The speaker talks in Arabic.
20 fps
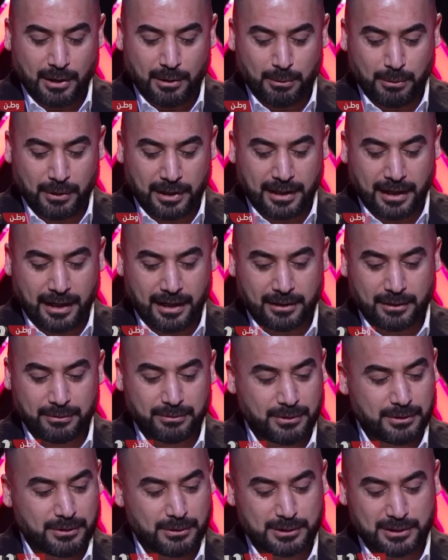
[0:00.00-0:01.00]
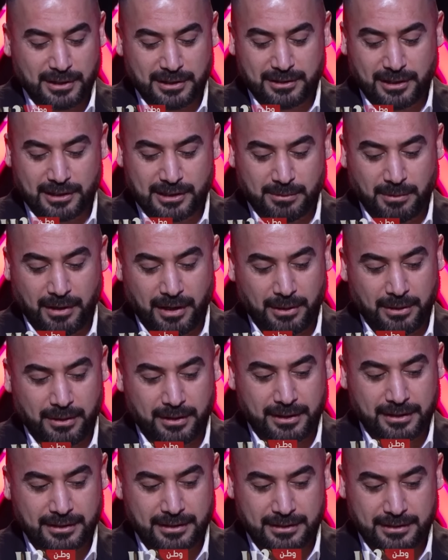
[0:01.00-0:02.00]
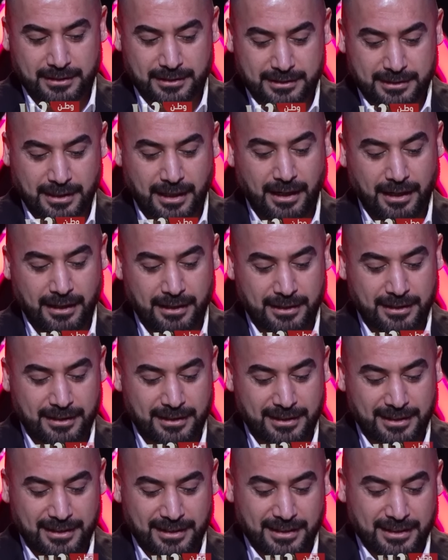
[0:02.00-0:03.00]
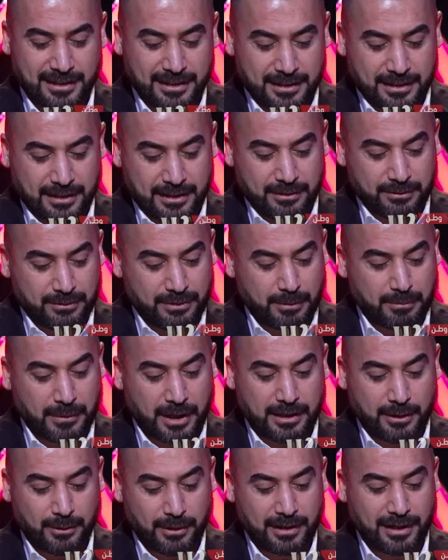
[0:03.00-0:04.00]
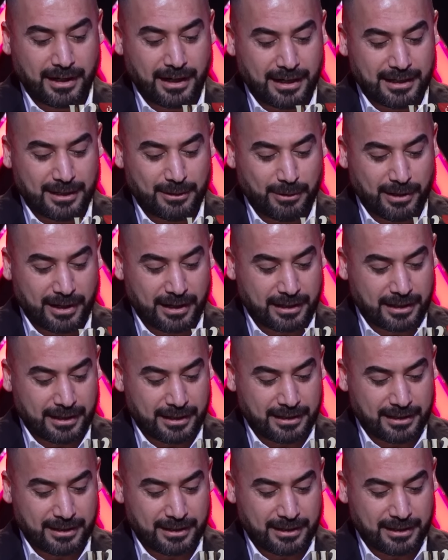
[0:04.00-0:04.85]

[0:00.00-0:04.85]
ولا اعرف انه انت شو محضر زين صح فما لو وقع على ورقه